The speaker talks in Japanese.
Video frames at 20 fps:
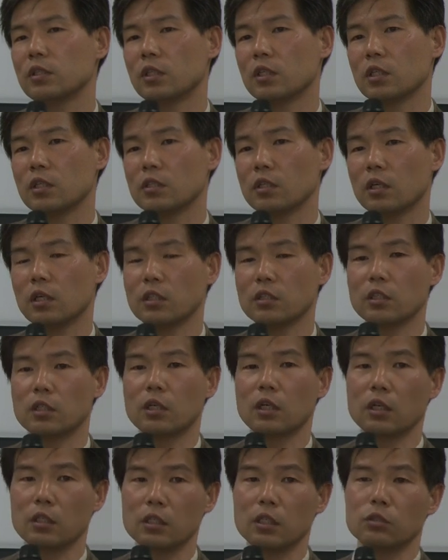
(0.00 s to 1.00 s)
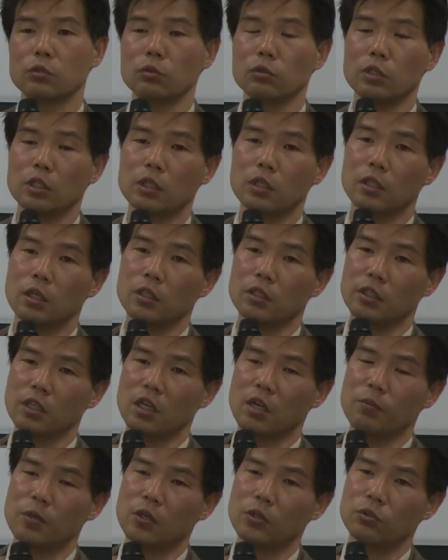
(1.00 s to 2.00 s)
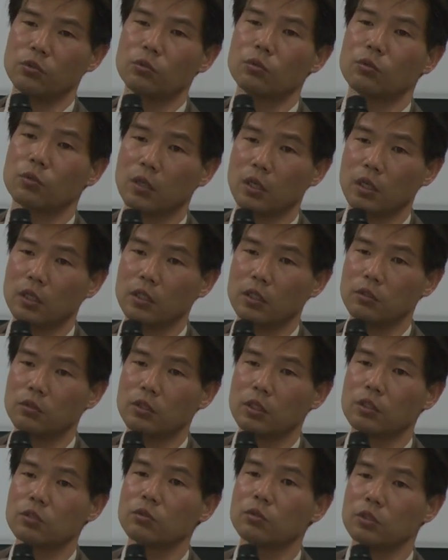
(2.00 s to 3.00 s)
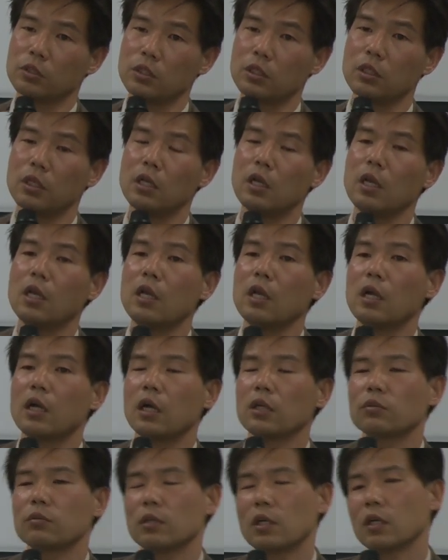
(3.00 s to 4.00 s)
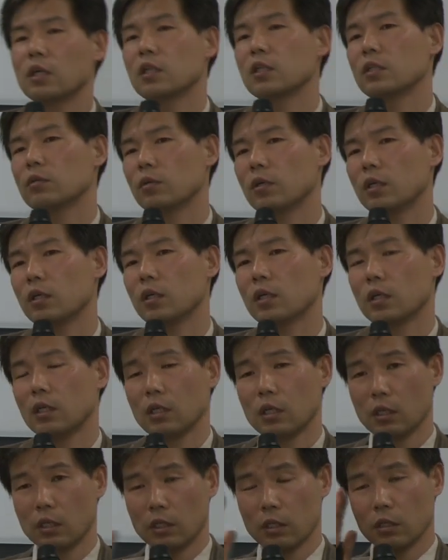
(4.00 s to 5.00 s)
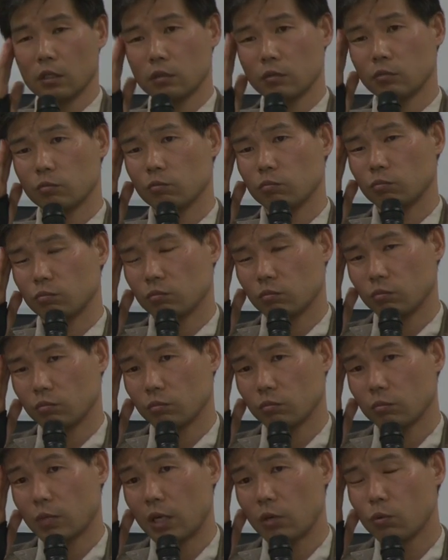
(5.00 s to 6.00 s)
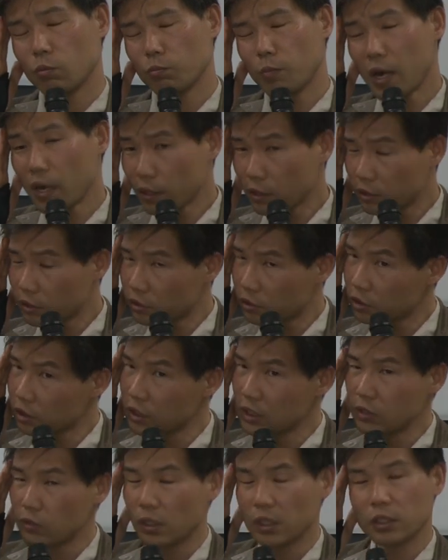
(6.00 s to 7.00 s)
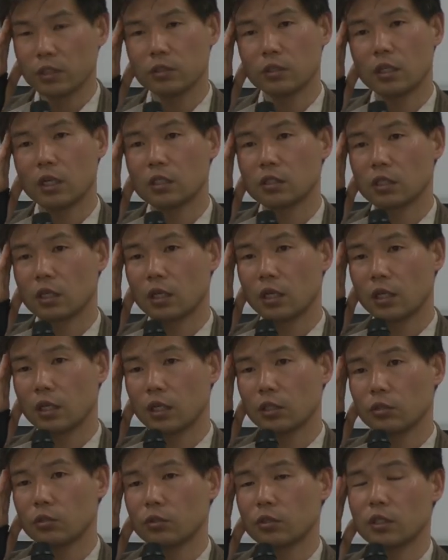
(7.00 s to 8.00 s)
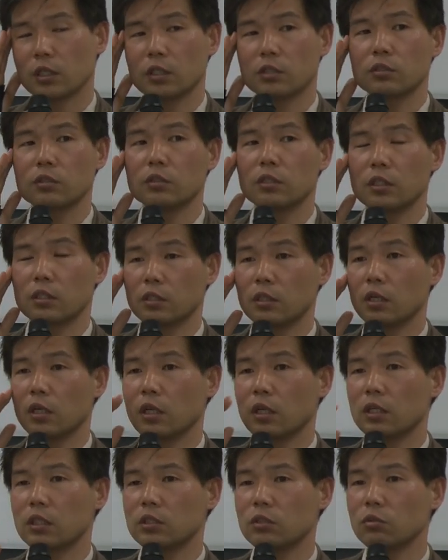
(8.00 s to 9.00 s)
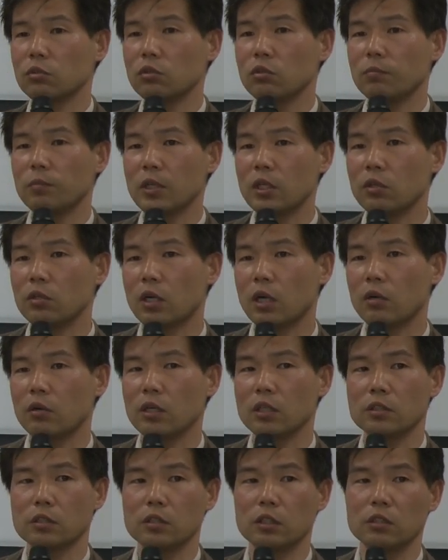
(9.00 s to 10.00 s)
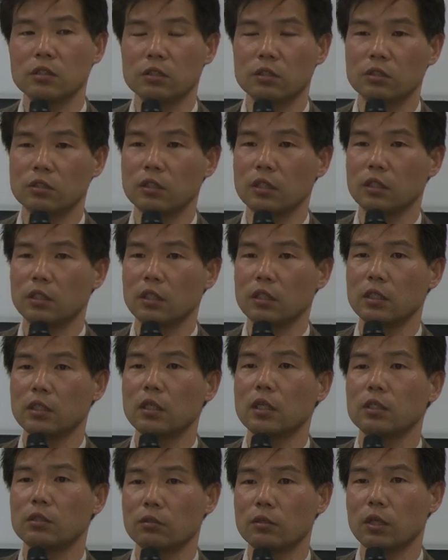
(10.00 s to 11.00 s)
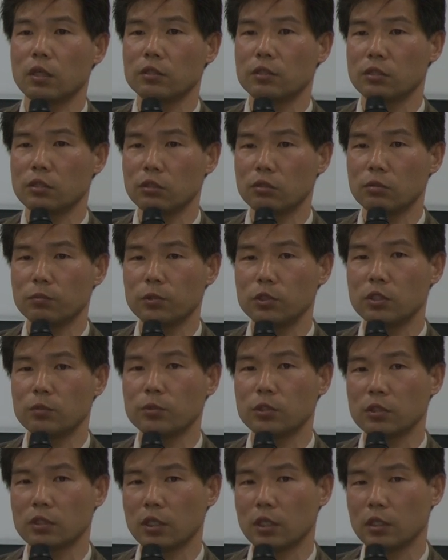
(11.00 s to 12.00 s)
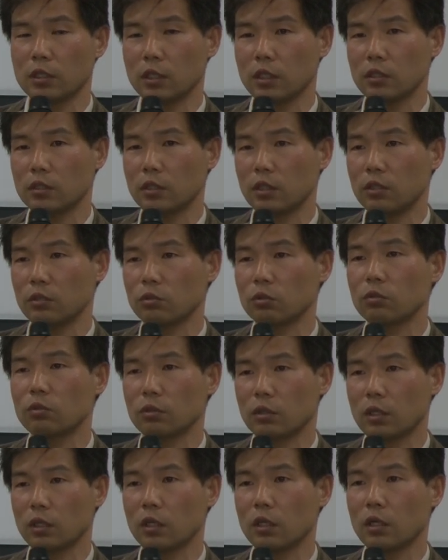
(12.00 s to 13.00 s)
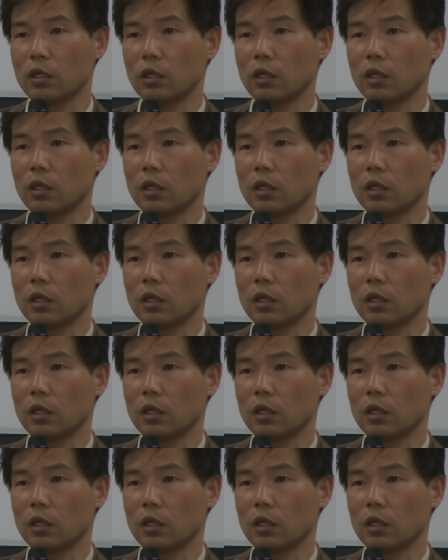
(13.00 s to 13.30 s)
辺的な参加者の中にはちょっと1回行って辞める人とかいるでしょうし、あと中にはマックス2割ぐらいじゃないかという気がするんですが、人と目を合わせることができないとか、ずっとブツブツ何か言ってる人とか、